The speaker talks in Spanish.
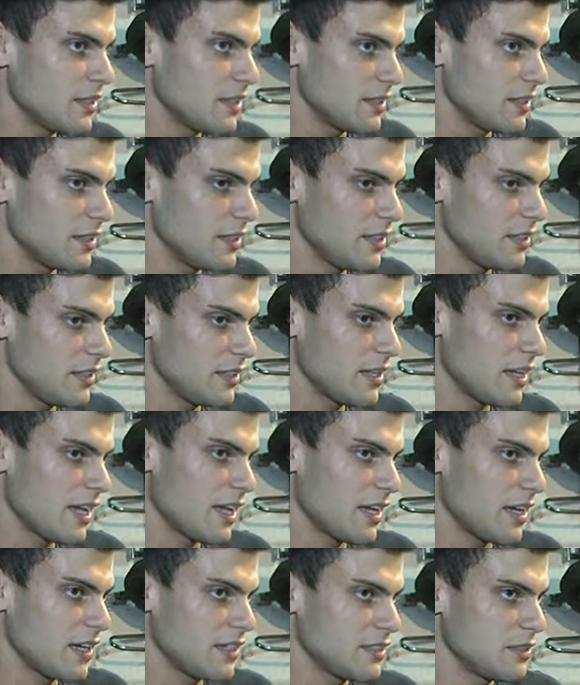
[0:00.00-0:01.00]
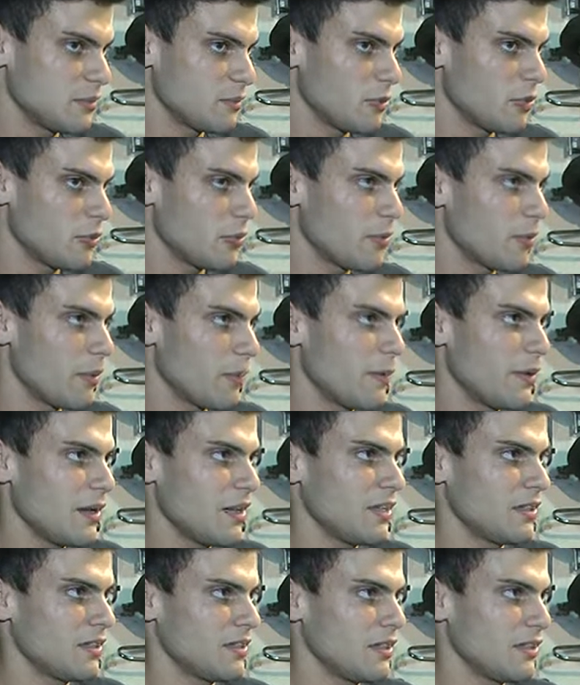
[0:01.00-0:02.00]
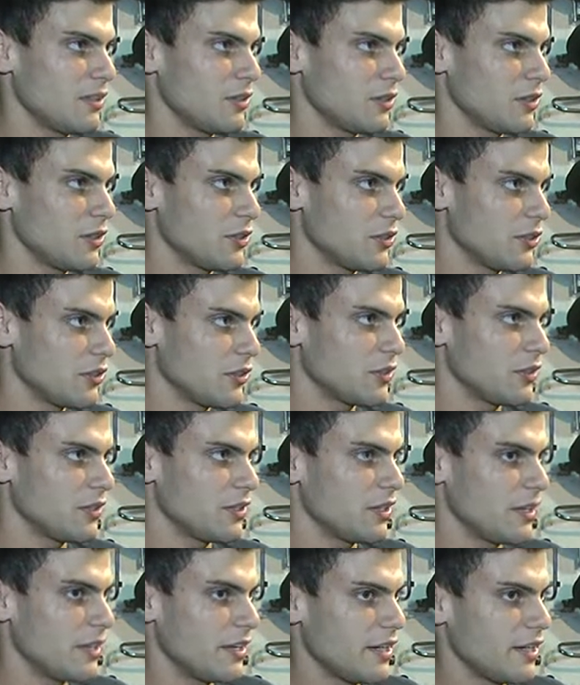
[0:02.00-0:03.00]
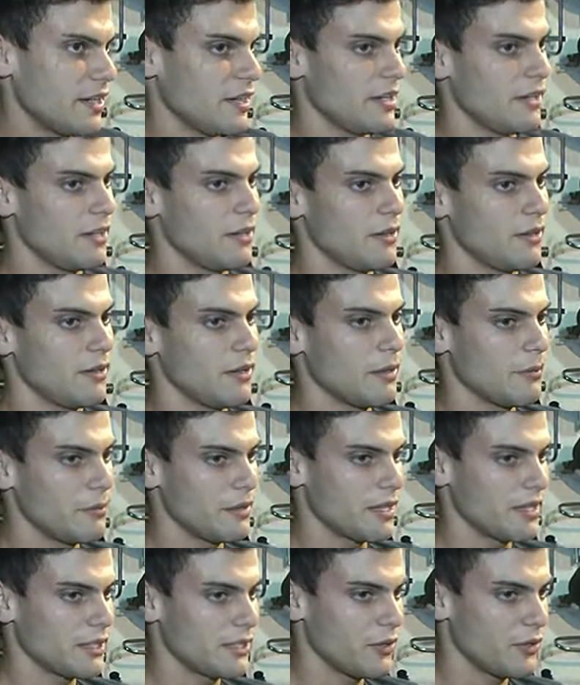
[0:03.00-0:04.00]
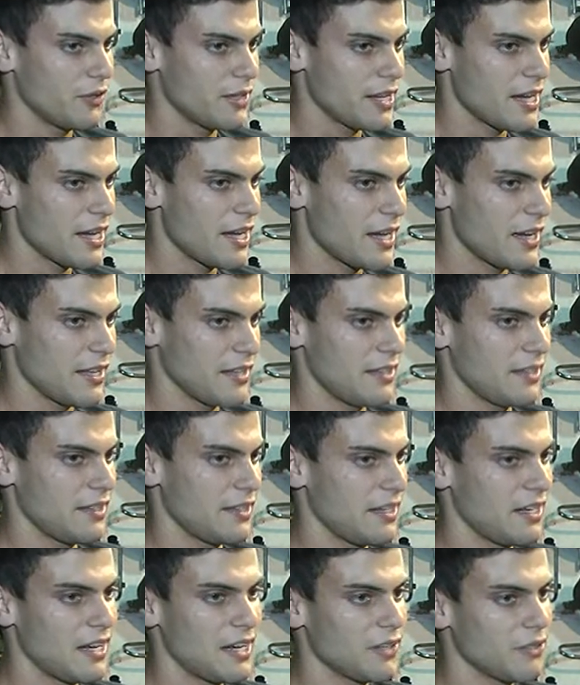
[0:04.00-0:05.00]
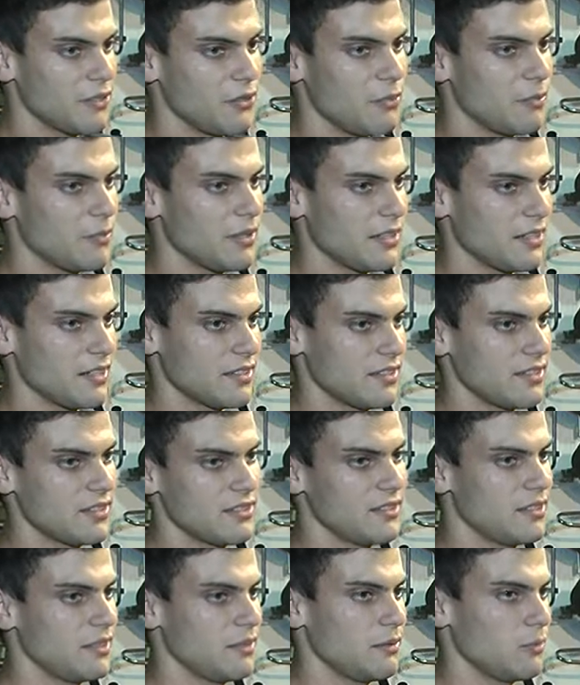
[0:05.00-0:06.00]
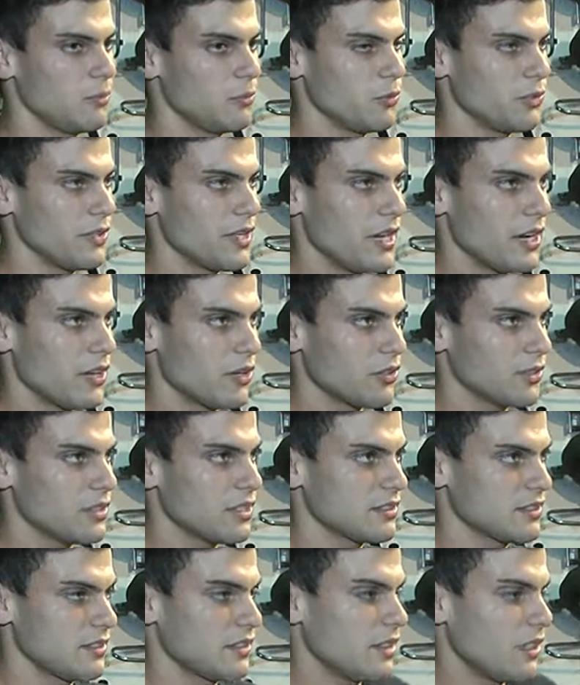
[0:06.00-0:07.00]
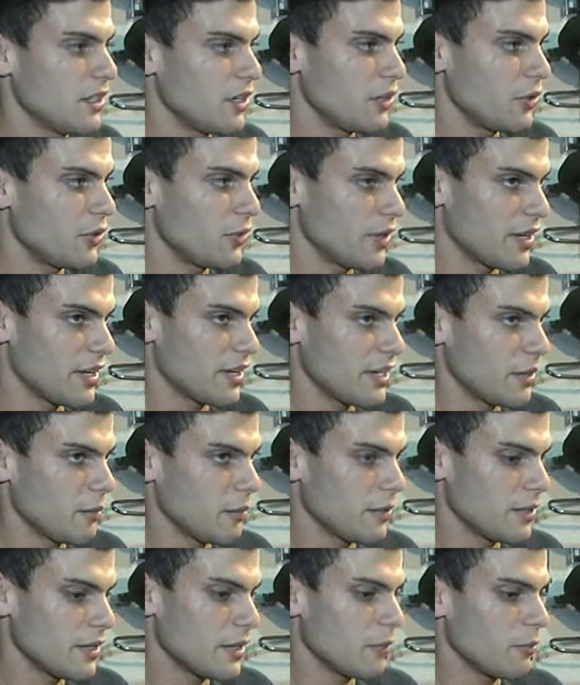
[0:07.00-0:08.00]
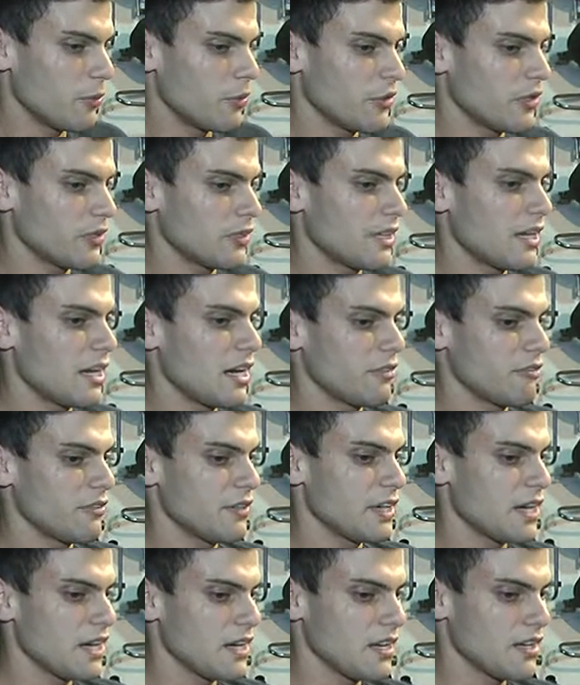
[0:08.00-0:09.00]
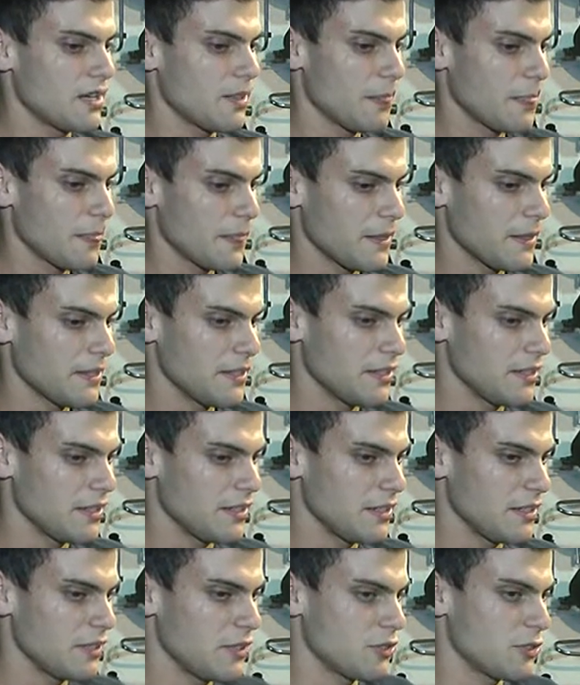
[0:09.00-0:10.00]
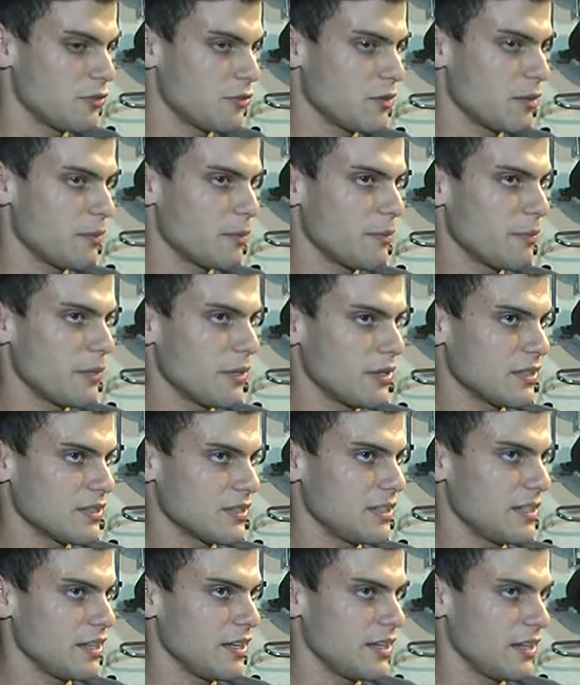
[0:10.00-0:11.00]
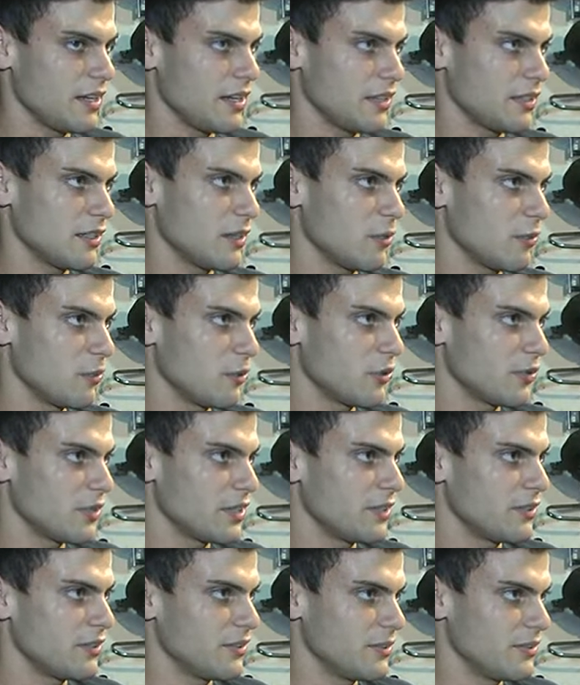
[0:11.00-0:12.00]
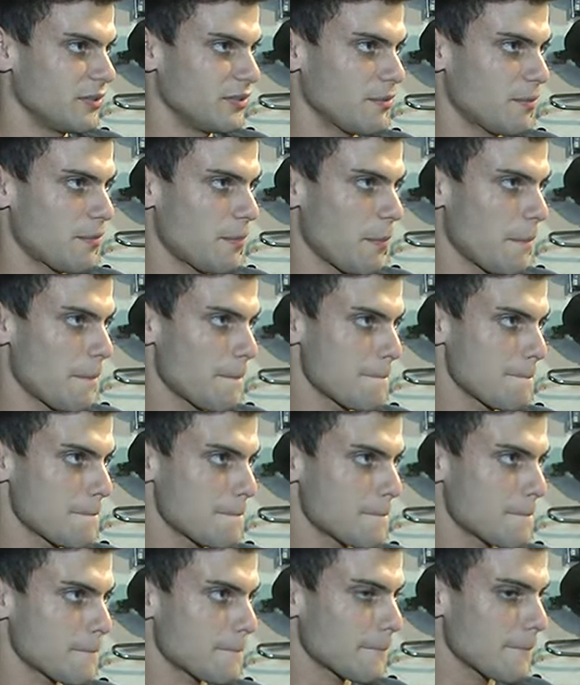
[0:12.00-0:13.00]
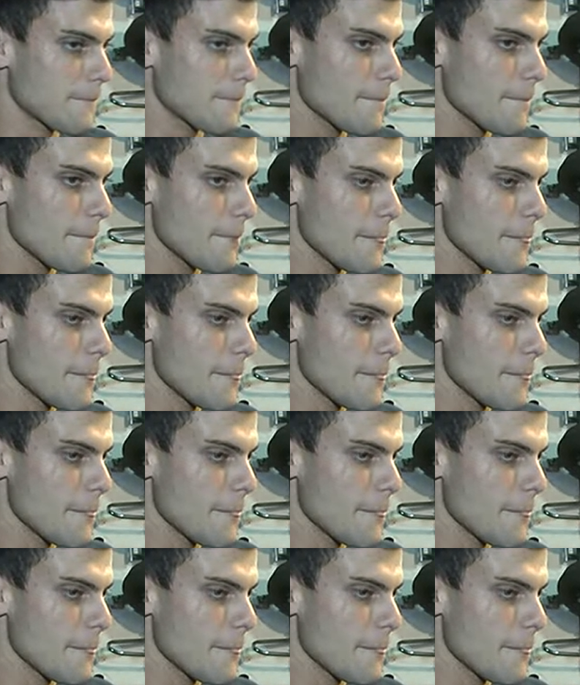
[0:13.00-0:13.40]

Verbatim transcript: Y nada, hicimos un buen papel dentro de todo. Eh, en mi categoría, desde el año 2000 que se hace el Mundial Rotax, nunca nadie había podido entrar a la final y yo fui el primero, así que estamos muy contentos. Bueno, nos decía